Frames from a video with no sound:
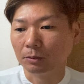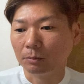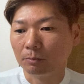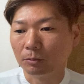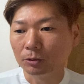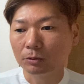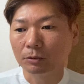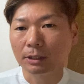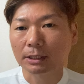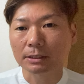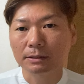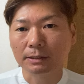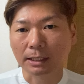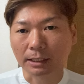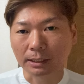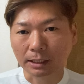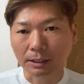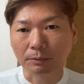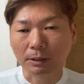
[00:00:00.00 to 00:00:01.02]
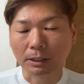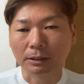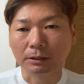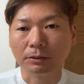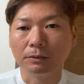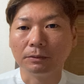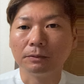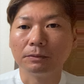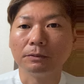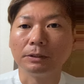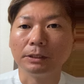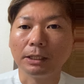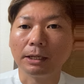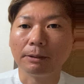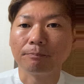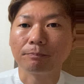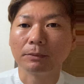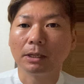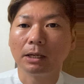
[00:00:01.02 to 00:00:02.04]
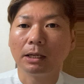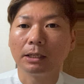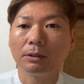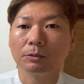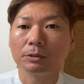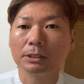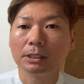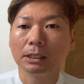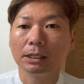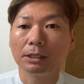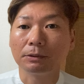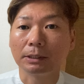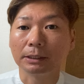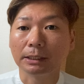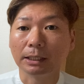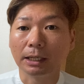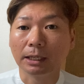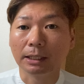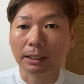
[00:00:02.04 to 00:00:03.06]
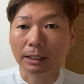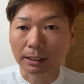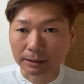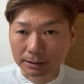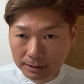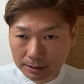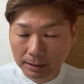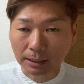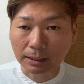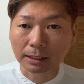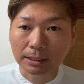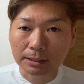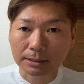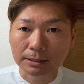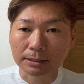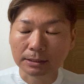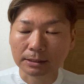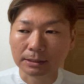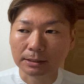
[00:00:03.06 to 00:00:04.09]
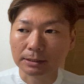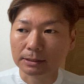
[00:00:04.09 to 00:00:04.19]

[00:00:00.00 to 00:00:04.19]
もっと安くならないのかっていうふうにね、やはりおっしゃられる方が少なからず